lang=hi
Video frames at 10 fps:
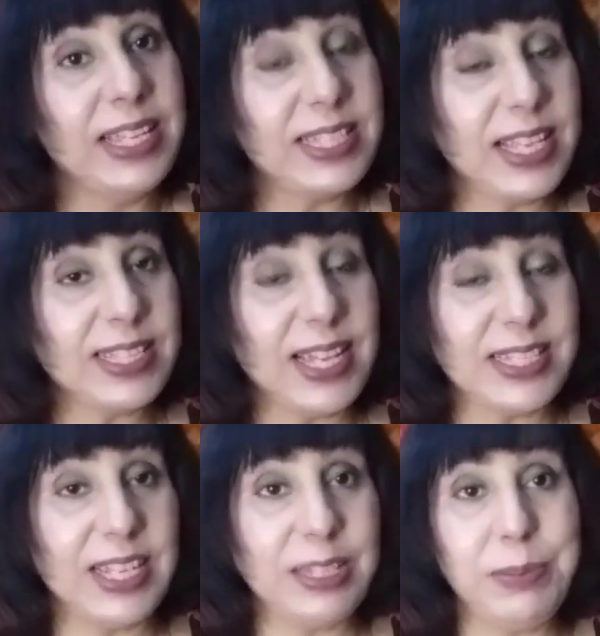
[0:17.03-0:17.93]
इसके साथ
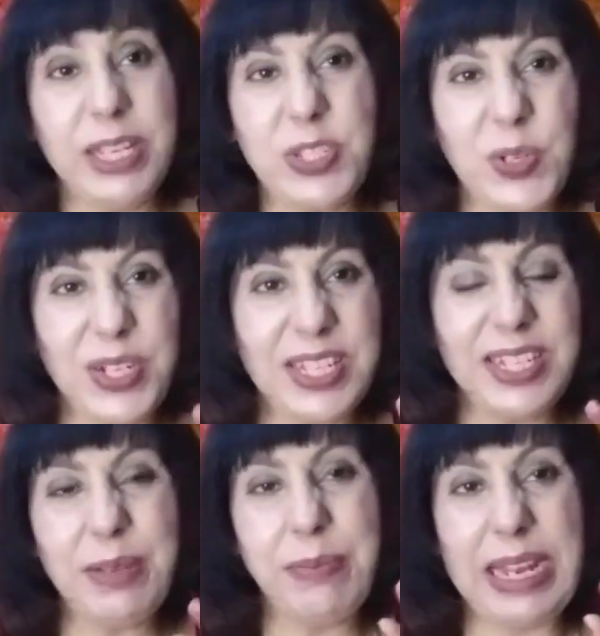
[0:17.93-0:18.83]
साथ में एक छोटी सी
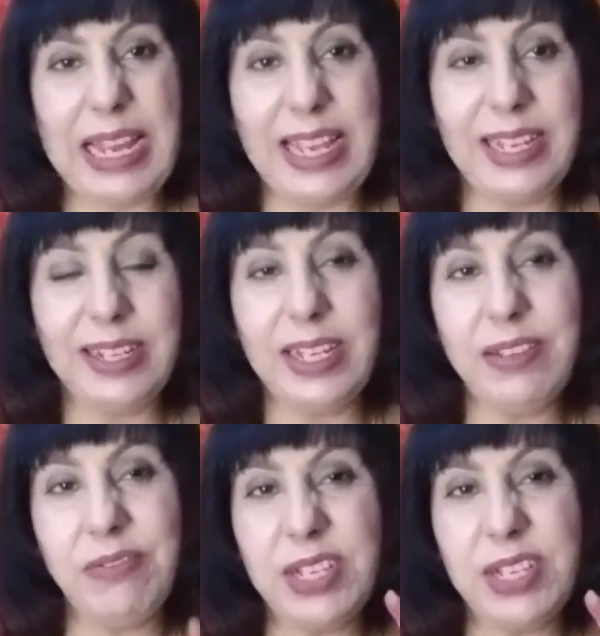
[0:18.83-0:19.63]
ना बेल आइकन है